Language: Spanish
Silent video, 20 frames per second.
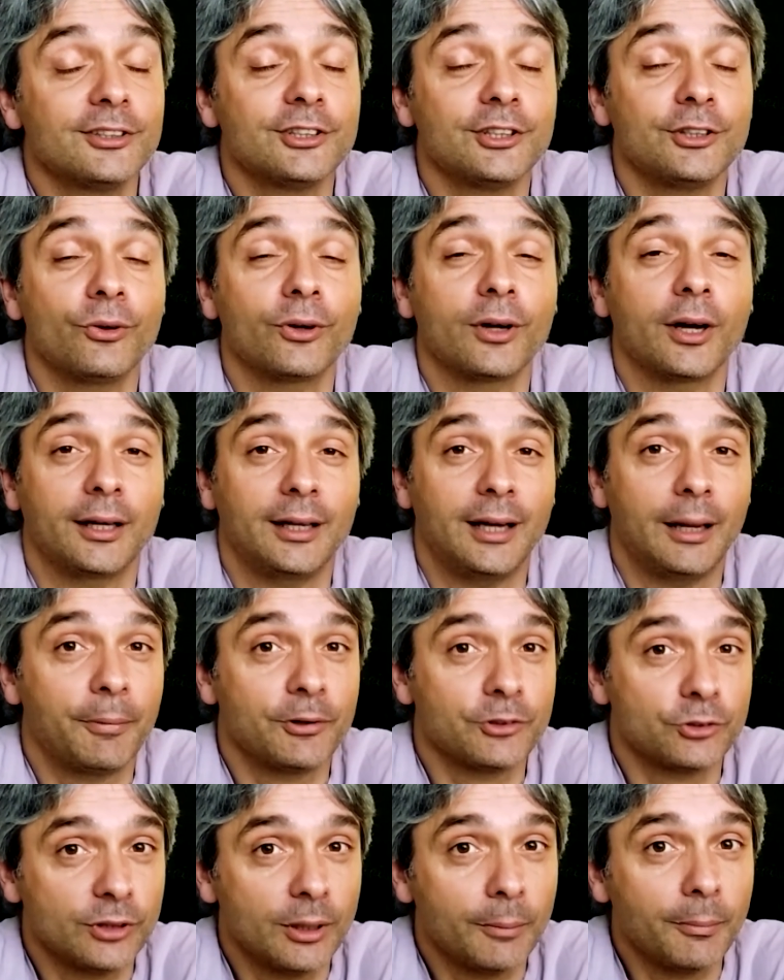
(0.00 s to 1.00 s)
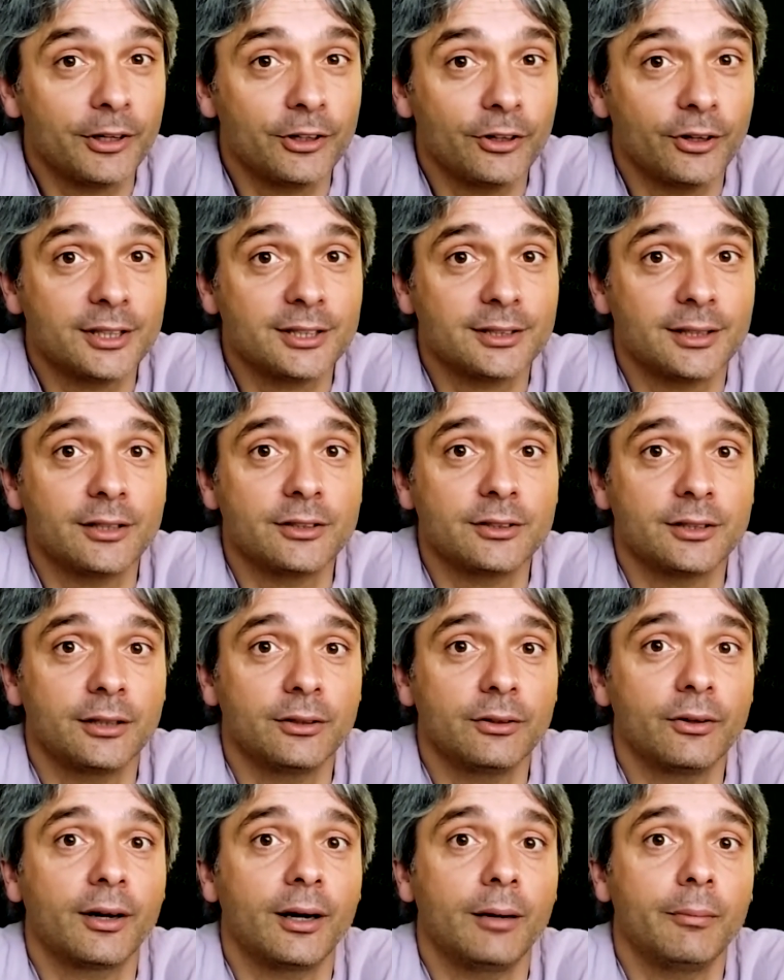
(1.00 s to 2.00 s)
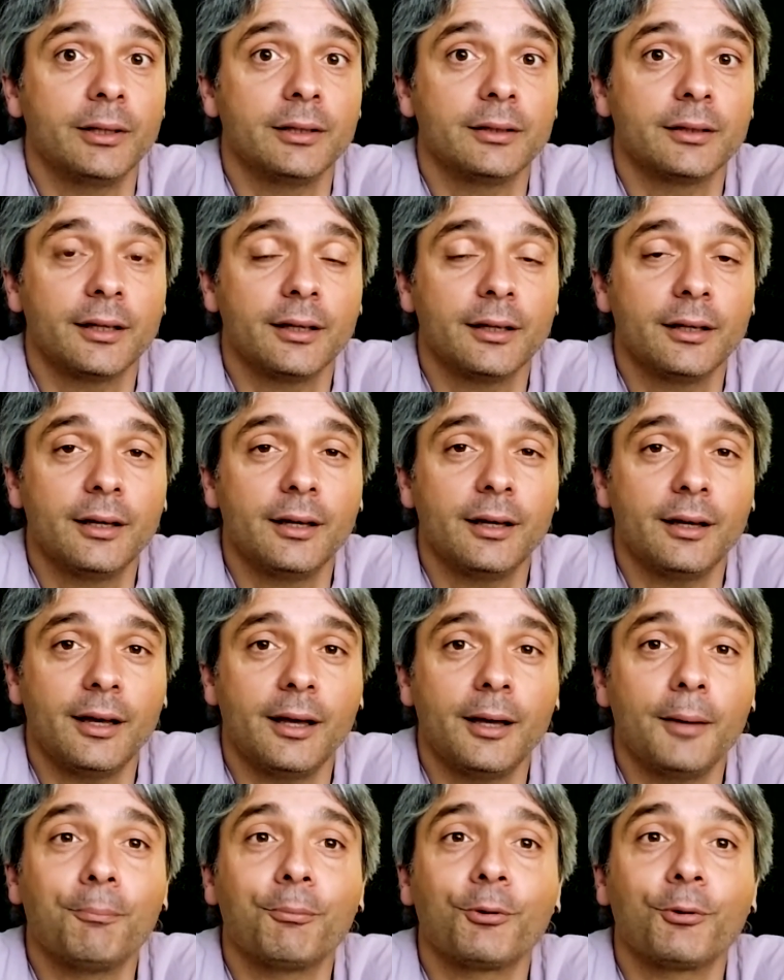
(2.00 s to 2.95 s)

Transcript: sino que aquí las personas mayores están siendo realmente eh,